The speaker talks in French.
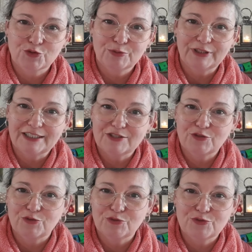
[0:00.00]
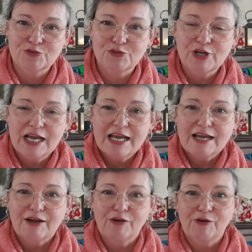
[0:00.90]
je m'en excuse.
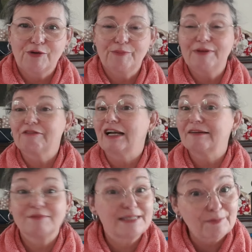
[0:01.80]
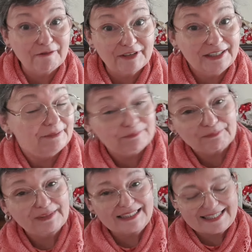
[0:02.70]
Euh, mais voilà, c'est ma vie,
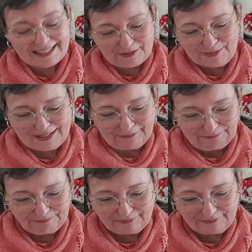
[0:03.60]
c'est comme ça.